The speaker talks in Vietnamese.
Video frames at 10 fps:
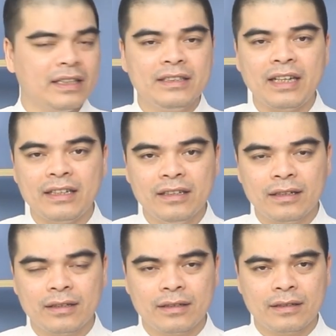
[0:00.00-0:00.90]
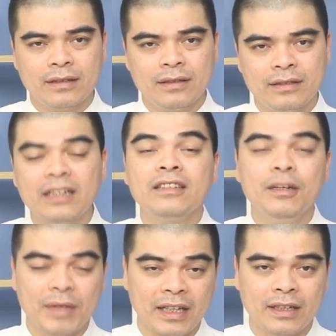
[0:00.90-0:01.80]
chai nước
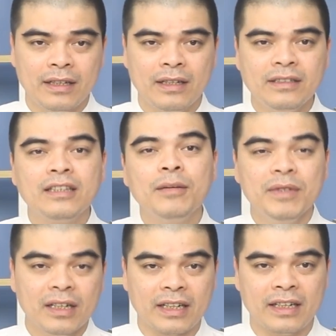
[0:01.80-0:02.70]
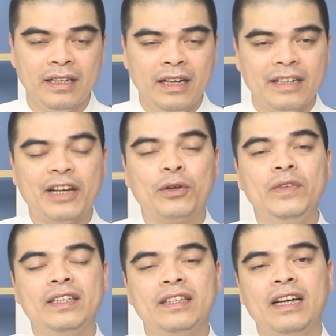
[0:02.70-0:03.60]
thơm này, Nhất Tâm Hương này, để quý
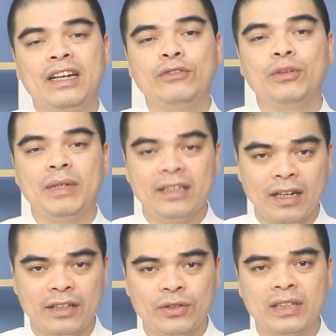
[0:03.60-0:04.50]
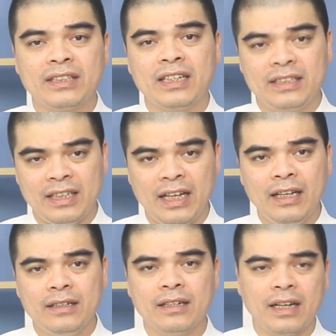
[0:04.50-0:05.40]
vị tiến hành lau dọn bàn thờ cho được sạch
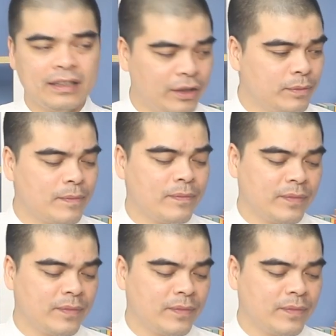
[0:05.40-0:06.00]
sẽ, được hanh thông.